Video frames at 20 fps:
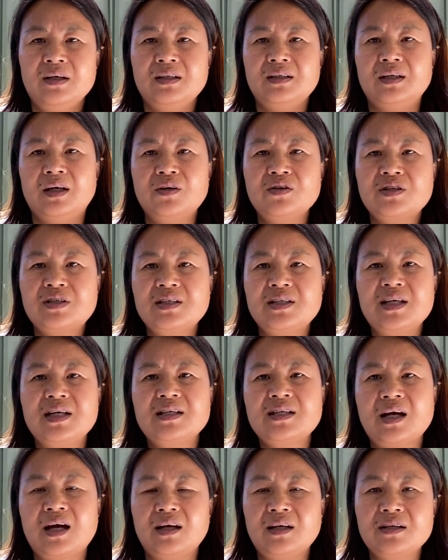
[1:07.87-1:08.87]
然后时间
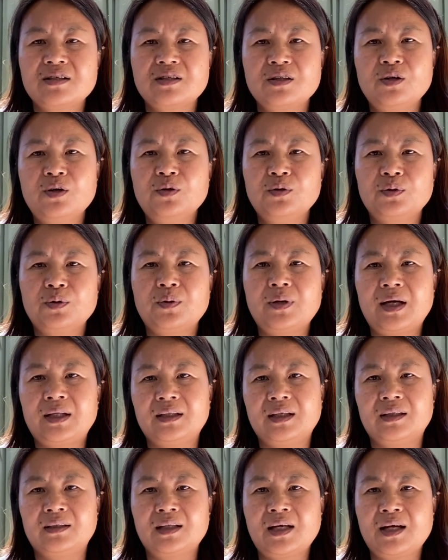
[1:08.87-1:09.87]
长了之后的话
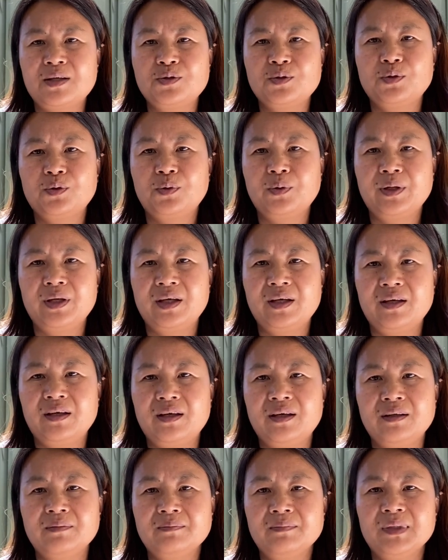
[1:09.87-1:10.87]
呢，它就
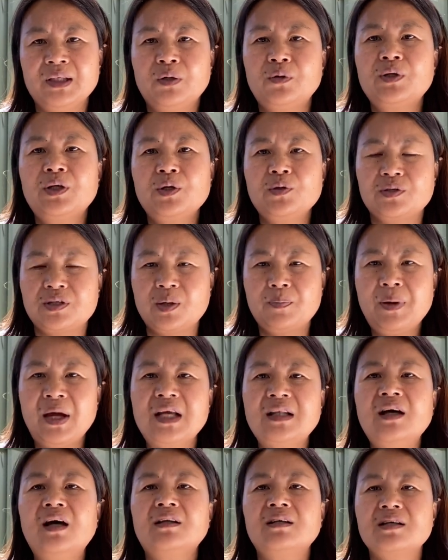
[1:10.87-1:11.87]
会或者有些
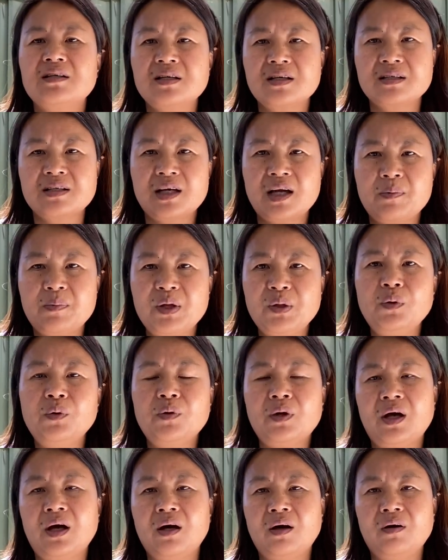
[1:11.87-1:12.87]
配套的设施还没弄
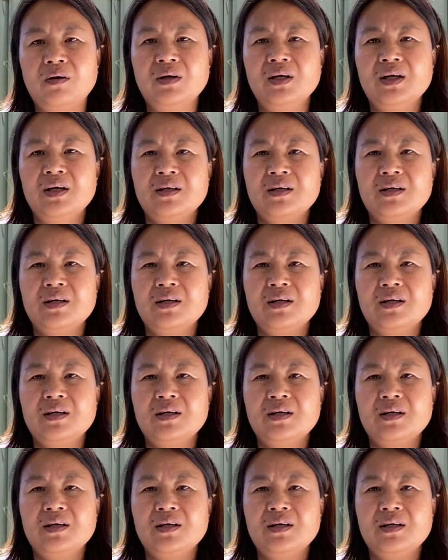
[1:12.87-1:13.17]
好，